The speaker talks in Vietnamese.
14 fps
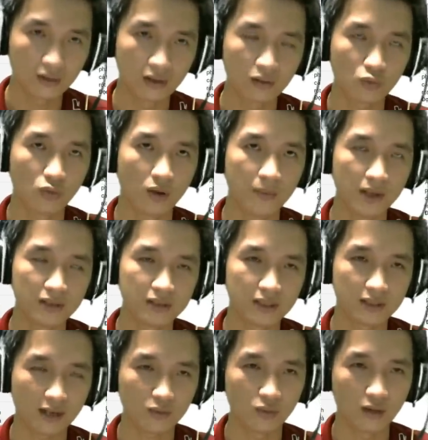của bên
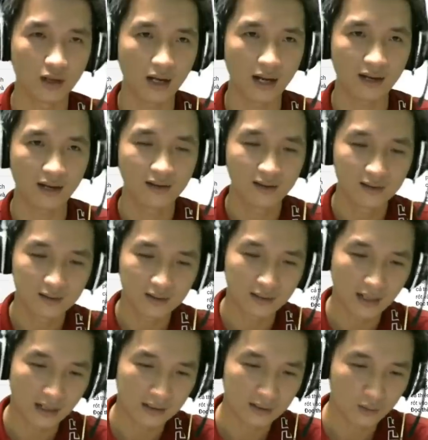
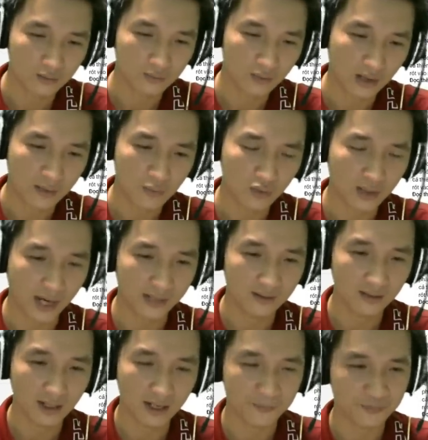là một cái
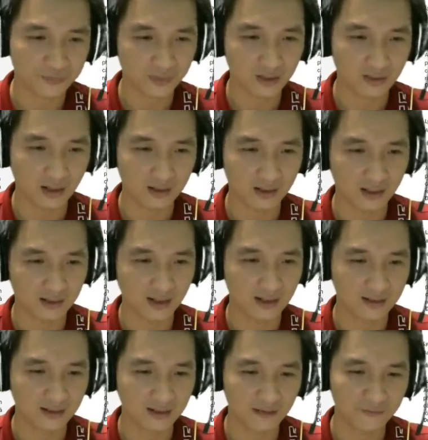nữa
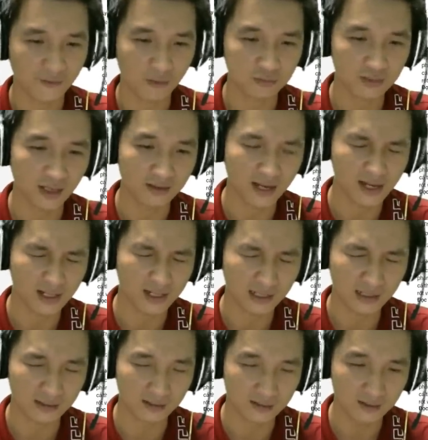là Phong Thần
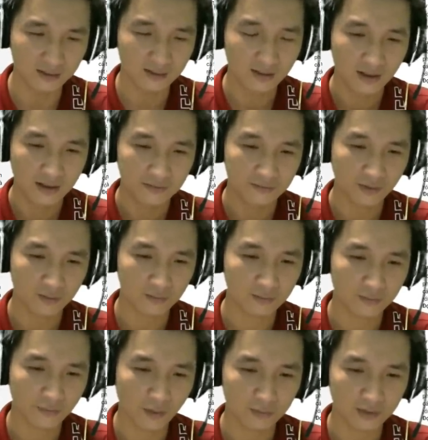Đệ Tứ,
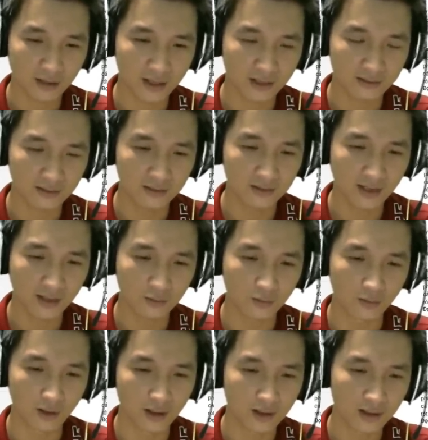phong Thần Đệ Tứ là của